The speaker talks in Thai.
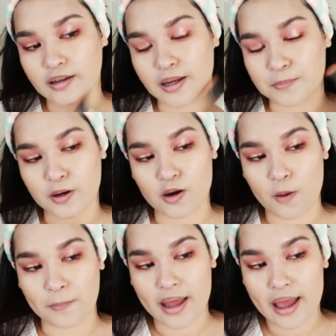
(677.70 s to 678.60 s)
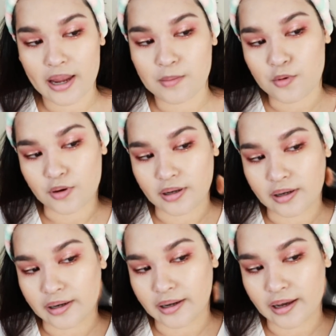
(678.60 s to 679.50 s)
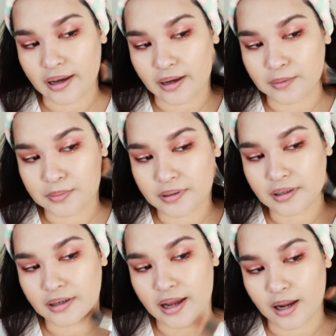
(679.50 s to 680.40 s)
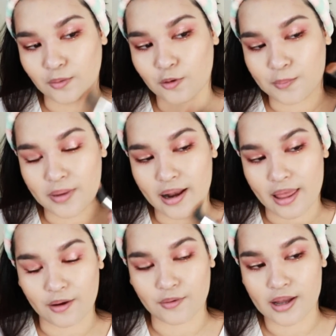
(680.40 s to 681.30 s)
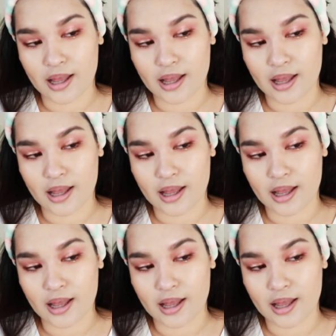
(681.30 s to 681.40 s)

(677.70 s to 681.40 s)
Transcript: เก็บกรอบหน้าให้หมดเลยนะคะเพื่อที่ถ่ายรูปมาแล้ว